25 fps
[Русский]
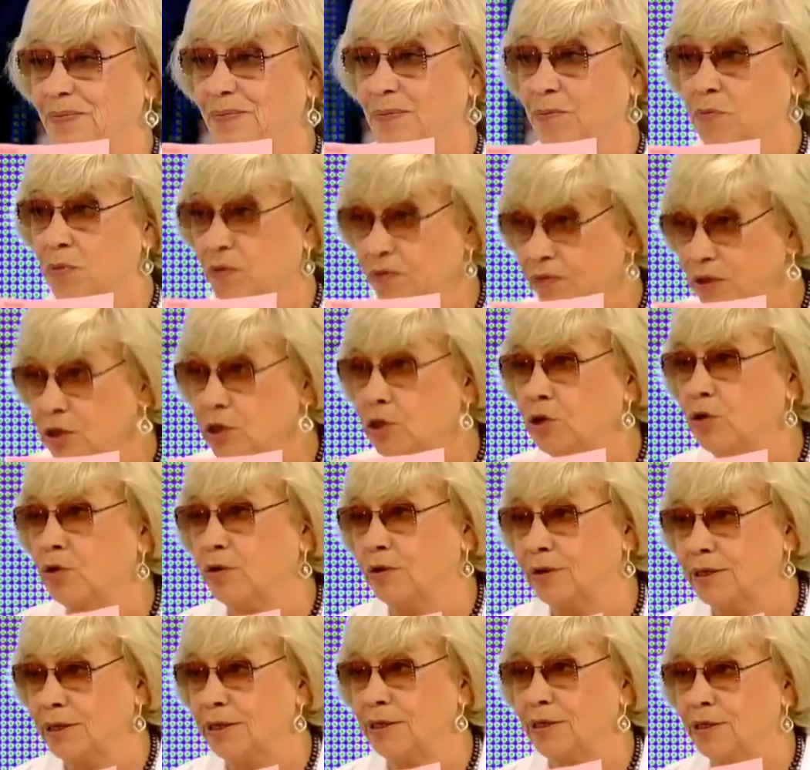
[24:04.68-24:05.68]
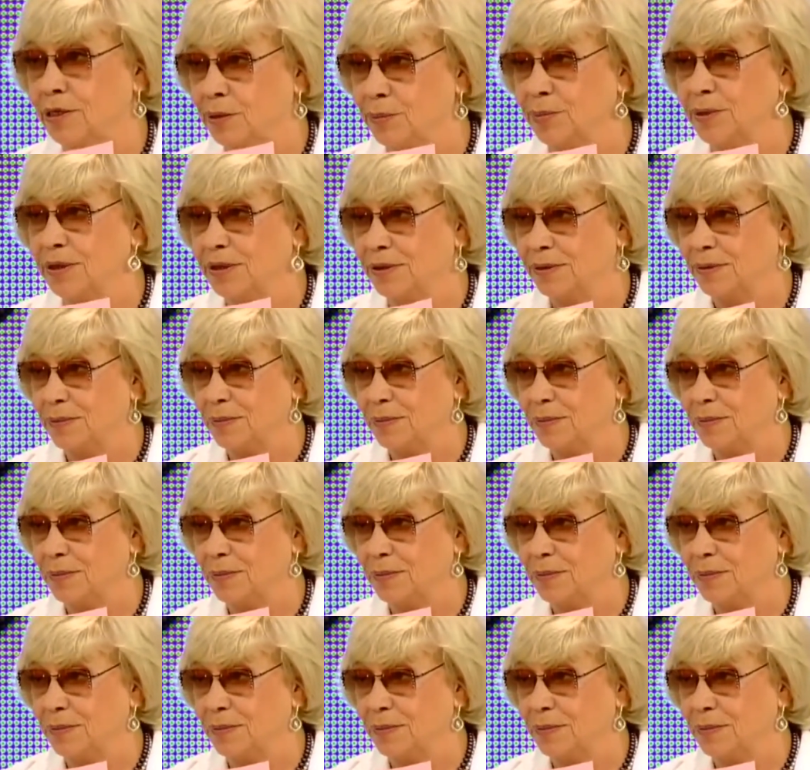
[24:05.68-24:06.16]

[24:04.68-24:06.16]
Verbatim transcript: Повезло, говорит тебе.